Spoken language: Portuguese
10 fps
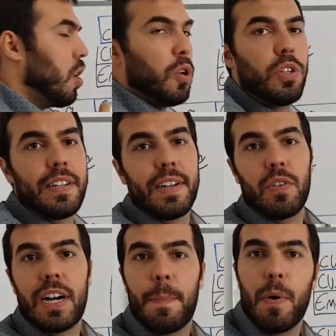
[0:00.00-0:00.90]
e o
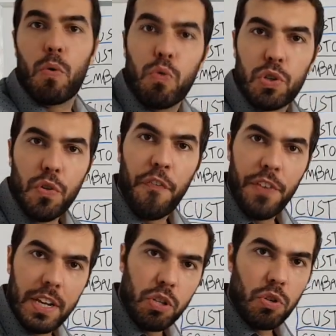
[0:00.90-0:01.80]
terceiro campo é o custo
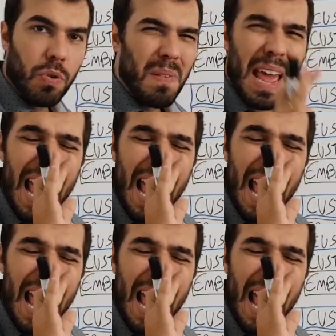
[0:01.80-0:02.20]
fixo.